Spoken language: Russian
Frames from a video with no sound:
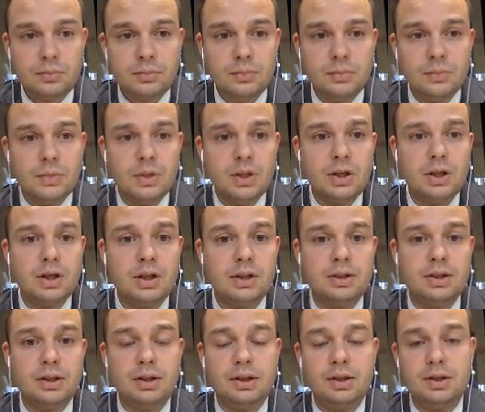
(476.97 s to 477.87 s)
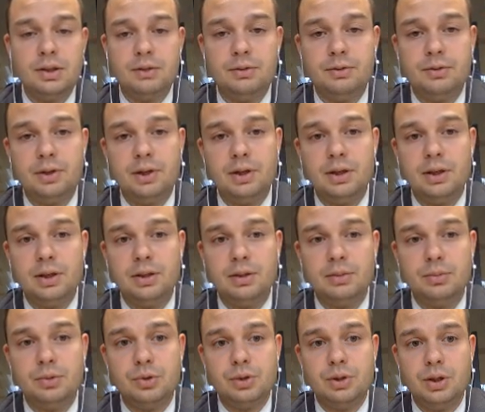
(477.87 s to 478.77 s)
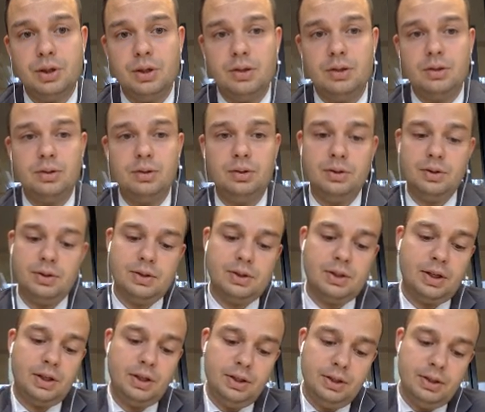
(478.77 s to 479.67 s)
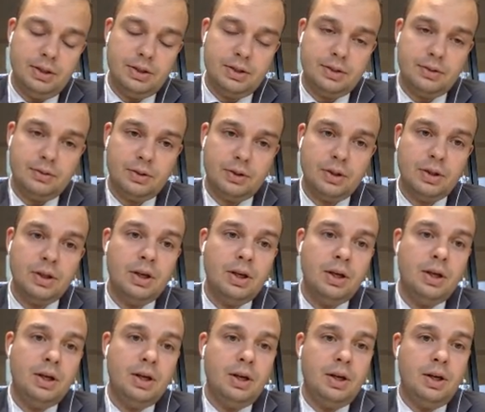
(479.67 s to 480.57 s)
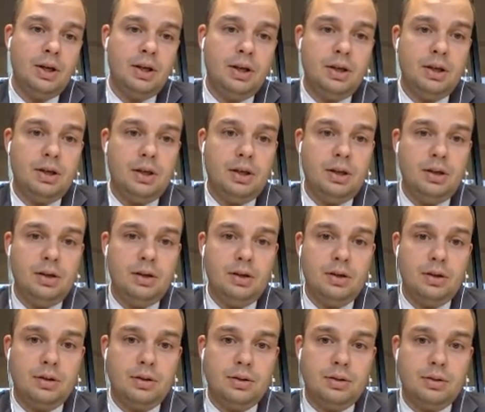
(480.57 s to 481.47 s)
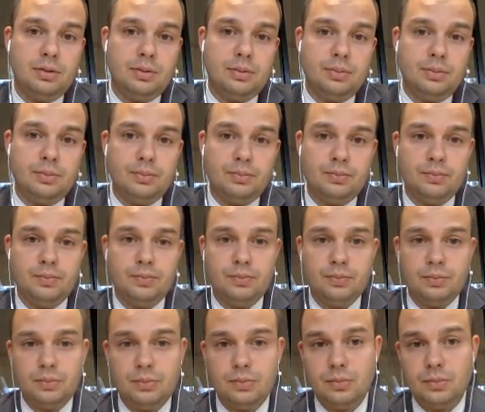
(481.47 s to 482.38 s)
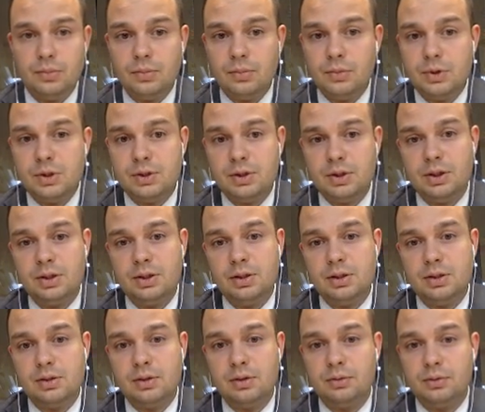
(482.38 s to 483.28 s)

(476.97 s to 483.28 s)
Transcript: на открытие филиала музея строительства и э, строительство